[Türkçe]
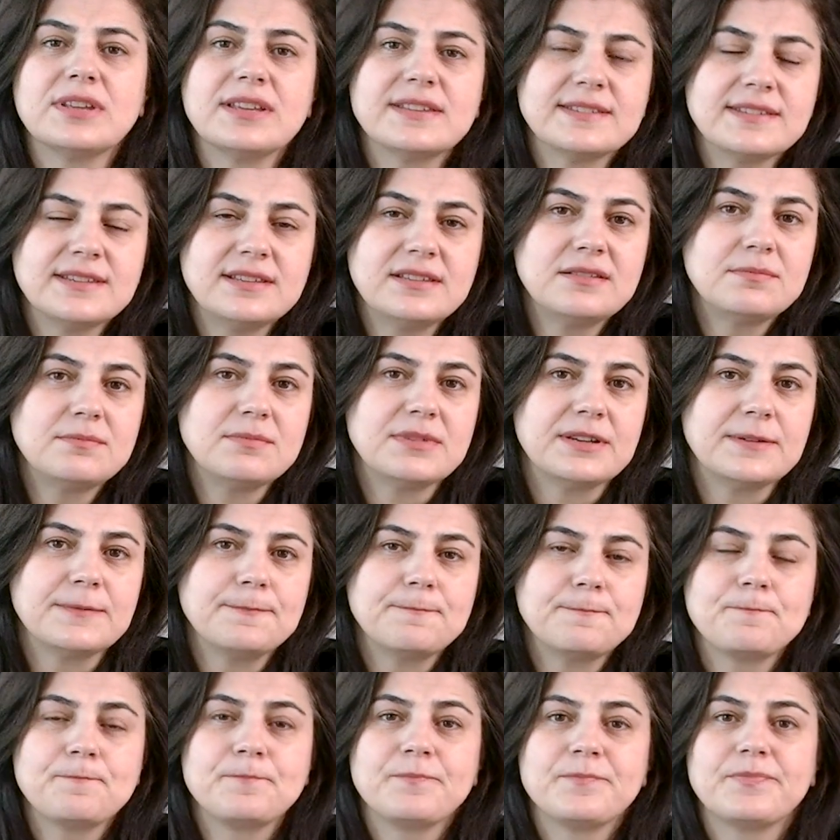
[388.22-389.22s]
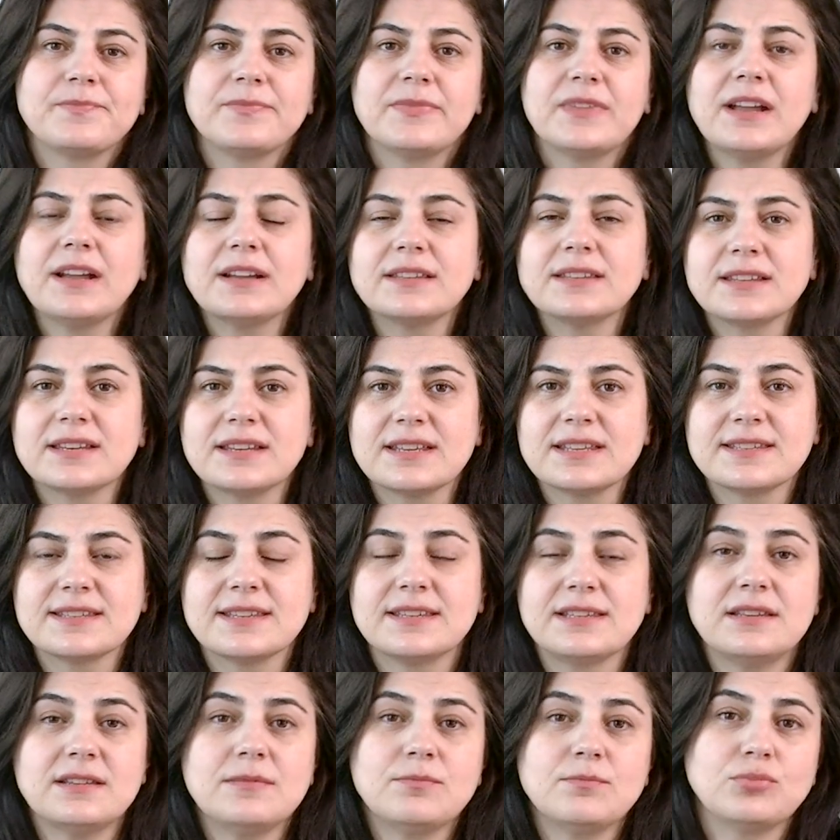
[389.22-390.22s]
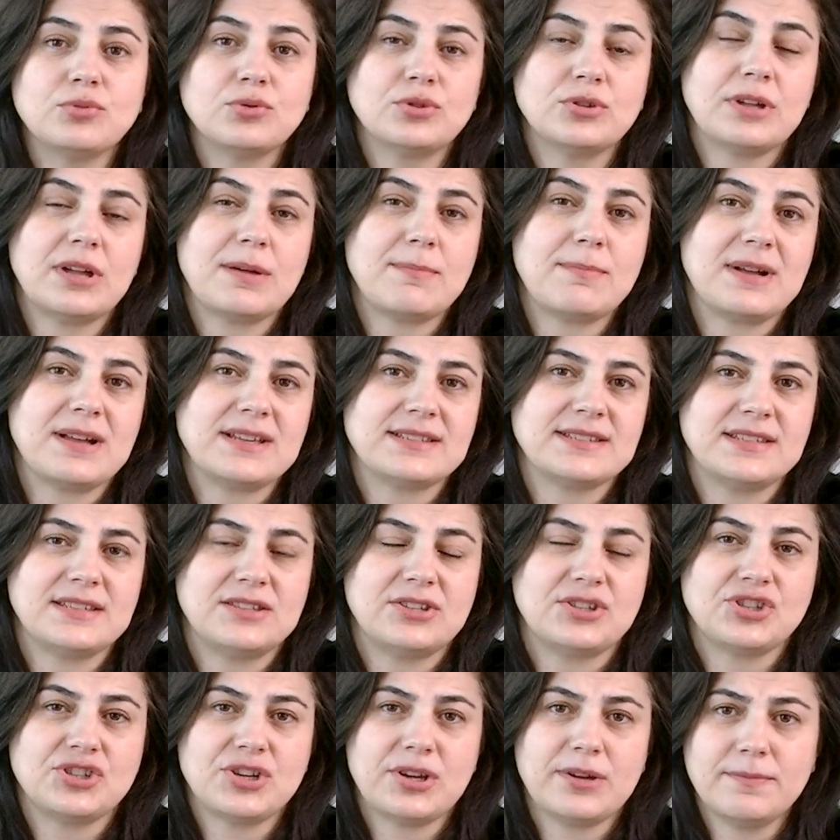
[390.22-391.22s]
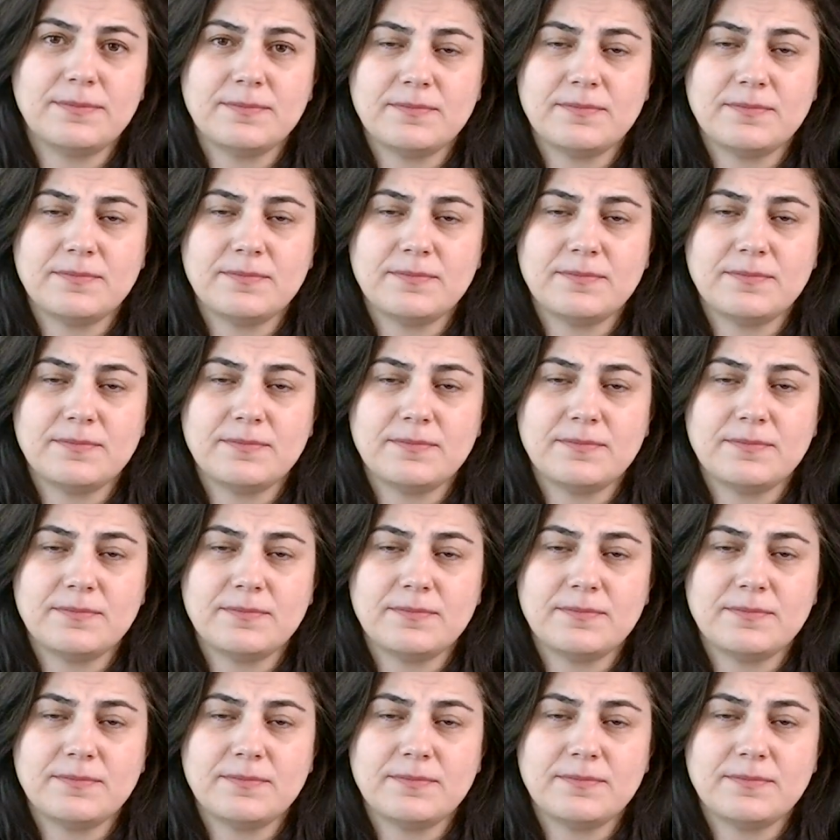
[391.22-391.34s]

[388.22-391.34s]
etkili mi? Ne kadar etkili? Bundan bahsedeceğim.